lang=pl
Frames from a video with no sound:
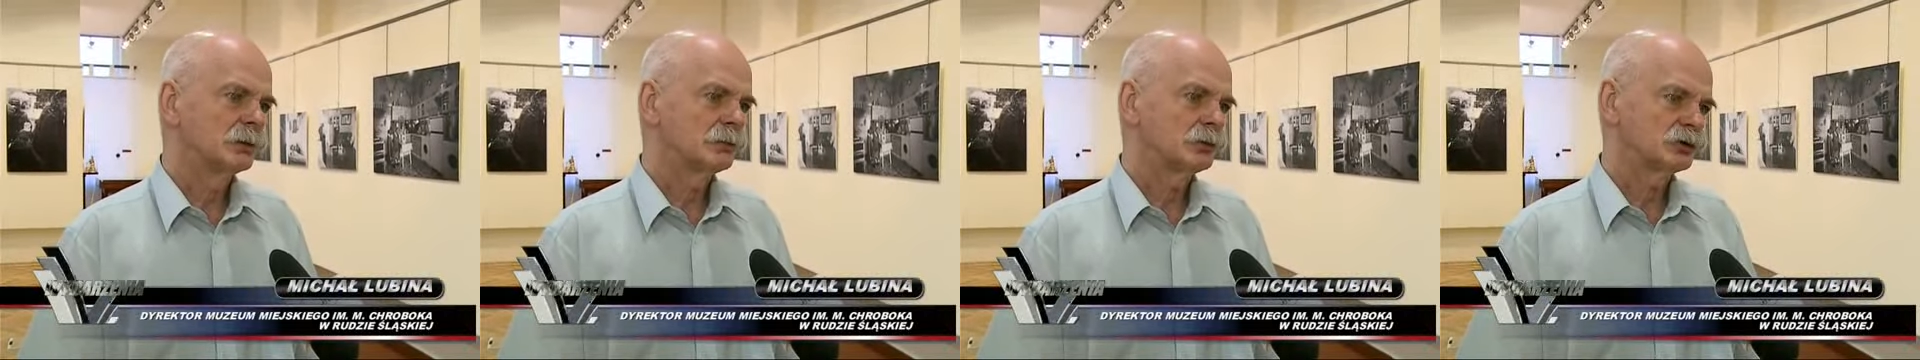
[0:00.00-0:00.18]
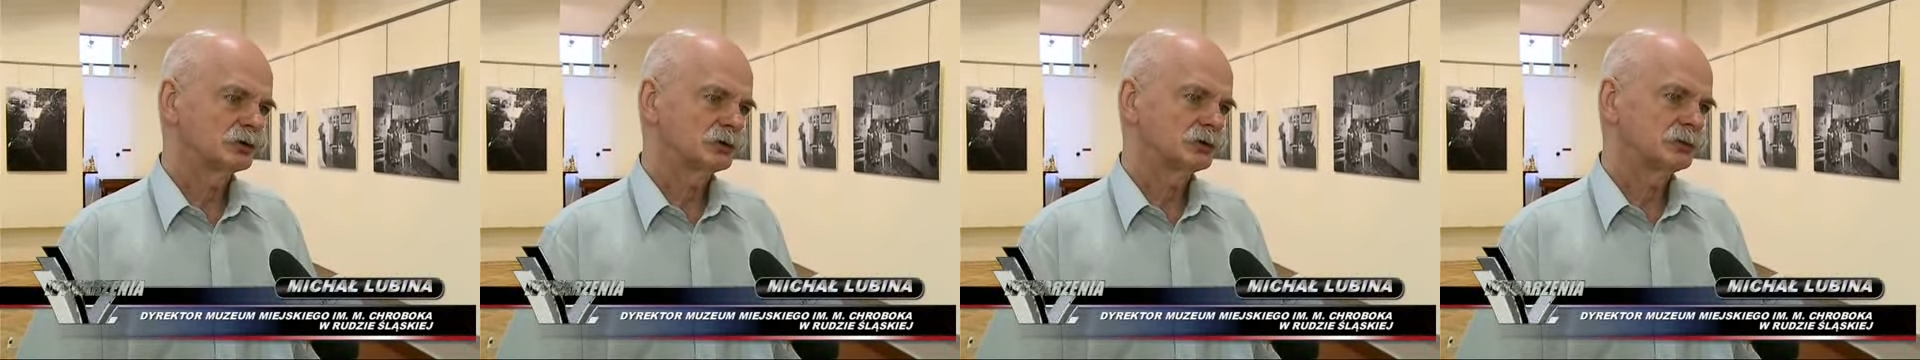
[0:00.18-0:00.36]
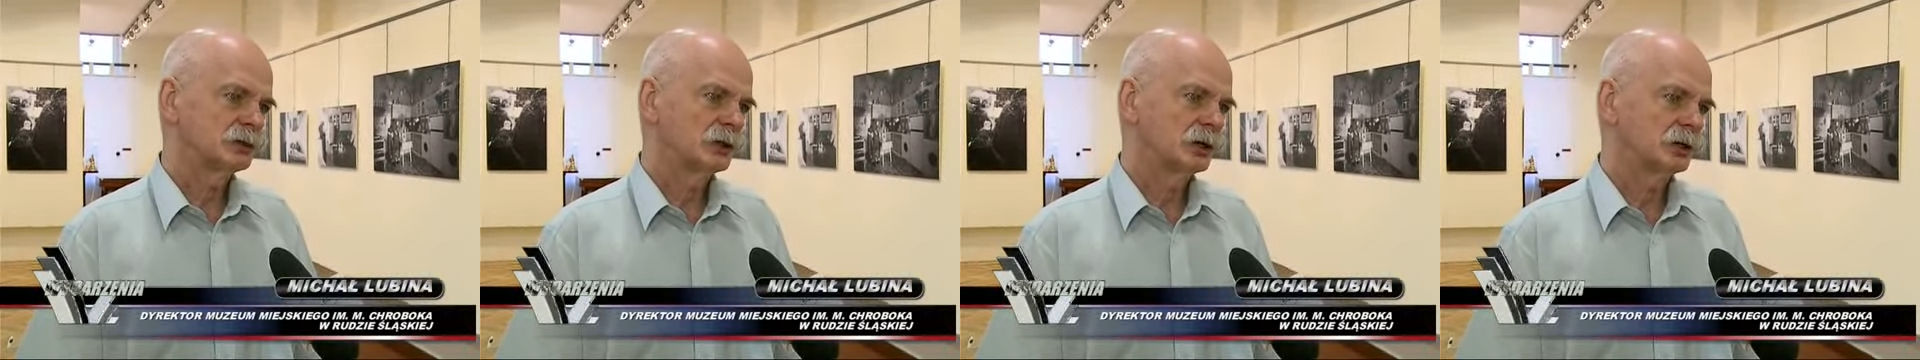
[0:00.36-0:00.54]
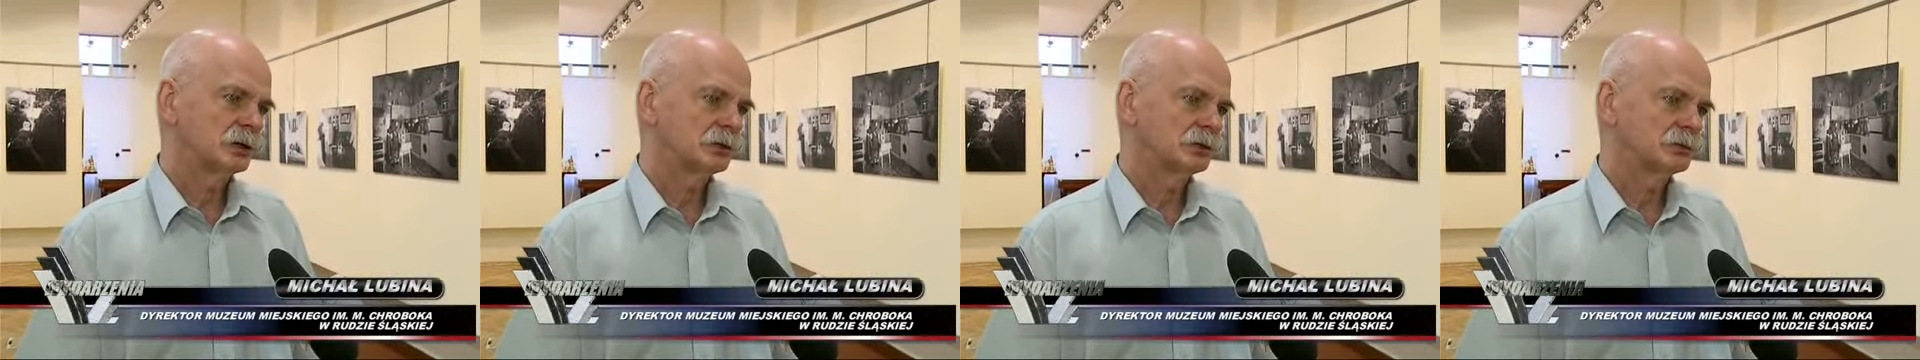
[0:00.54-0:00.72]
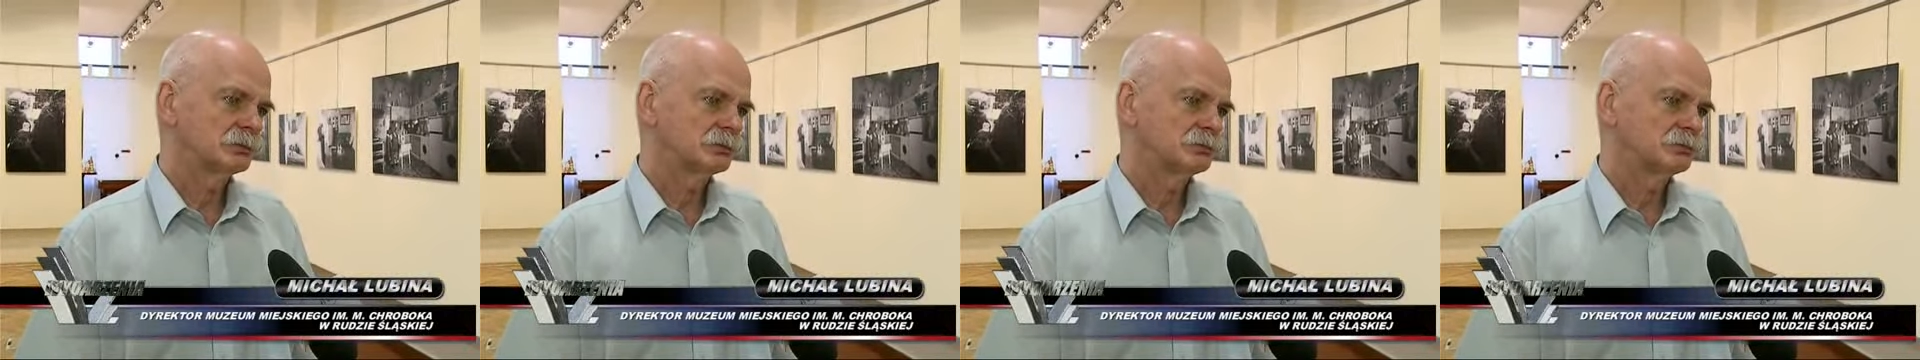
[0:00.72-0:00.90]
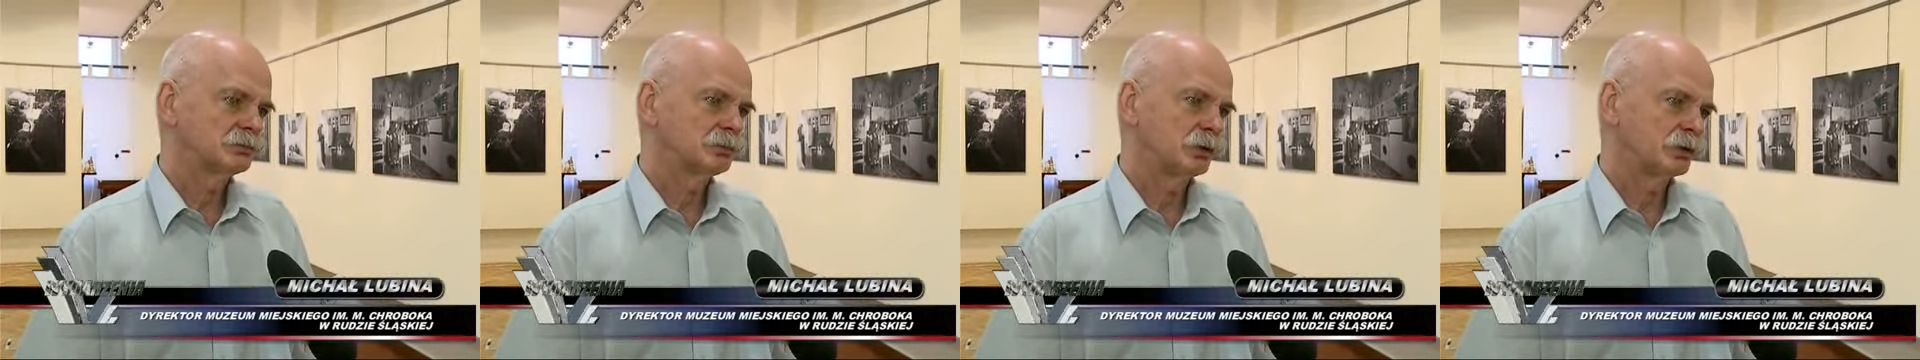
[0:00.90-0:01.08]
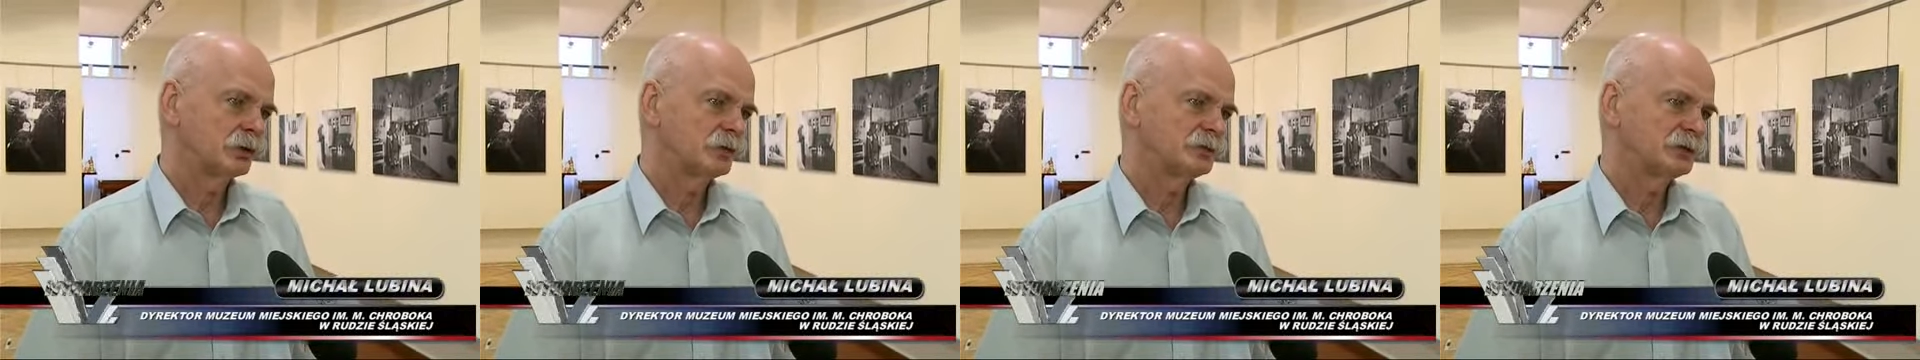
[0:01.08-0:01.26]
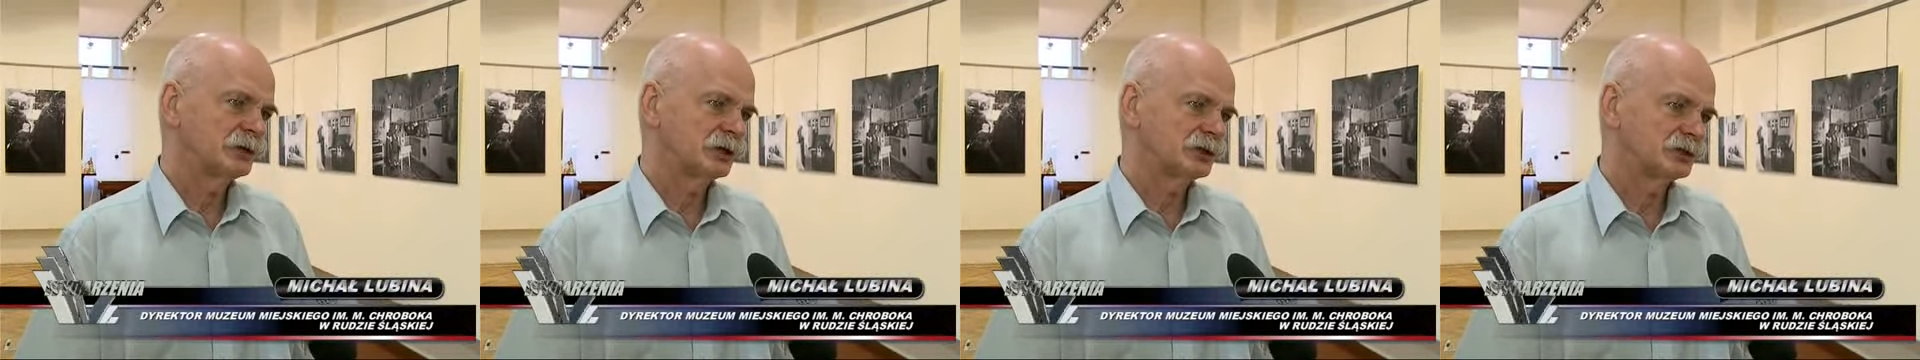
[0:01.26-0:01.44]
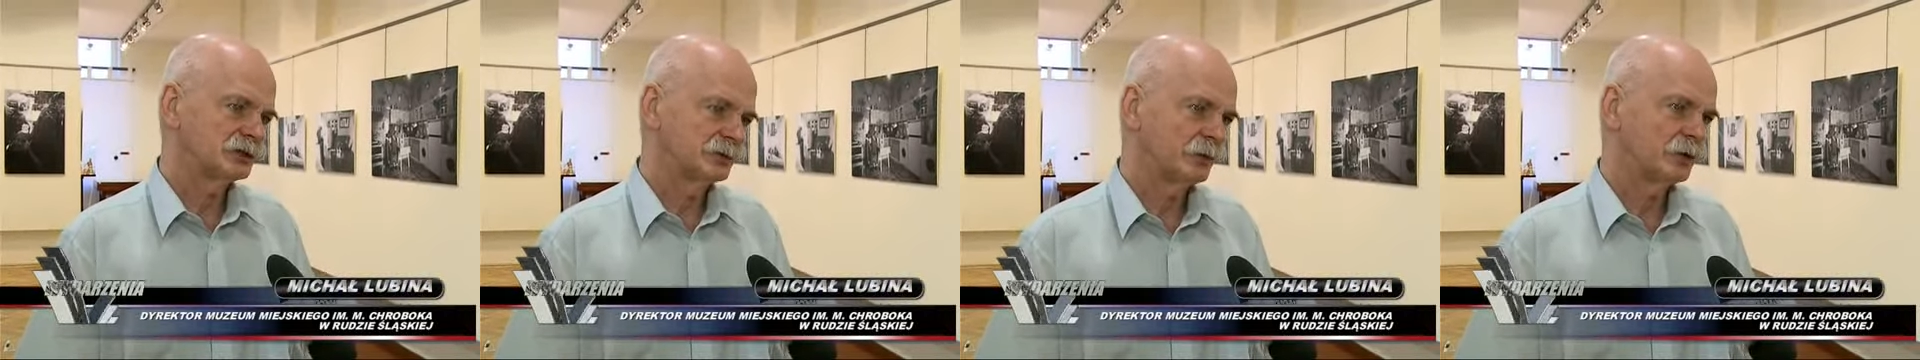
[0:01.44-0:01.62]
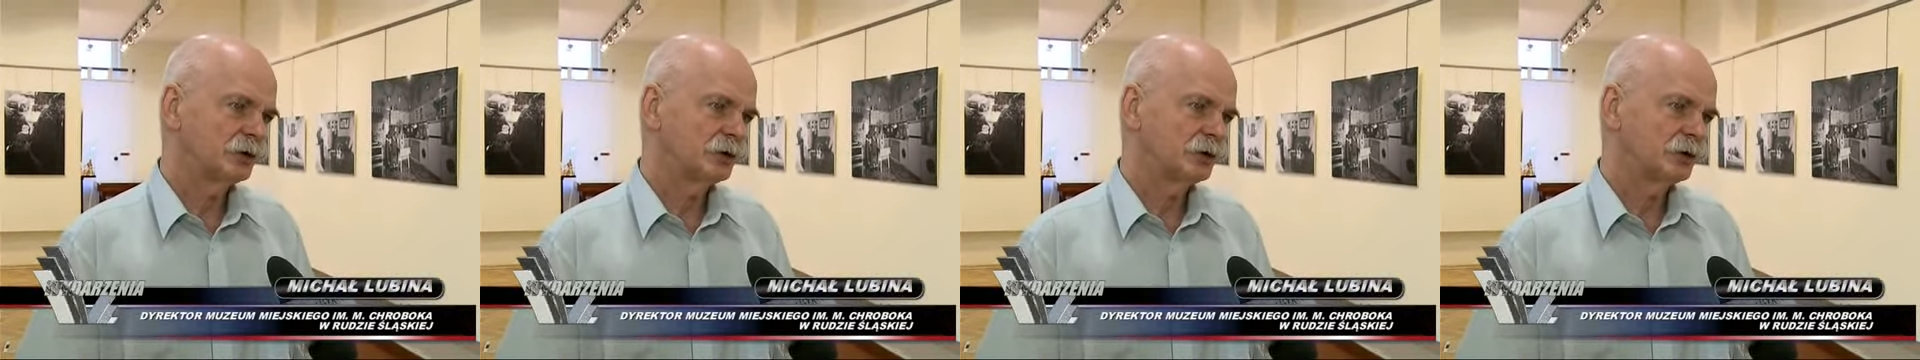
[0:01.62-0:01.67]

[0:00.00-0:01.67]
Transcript: Można porównać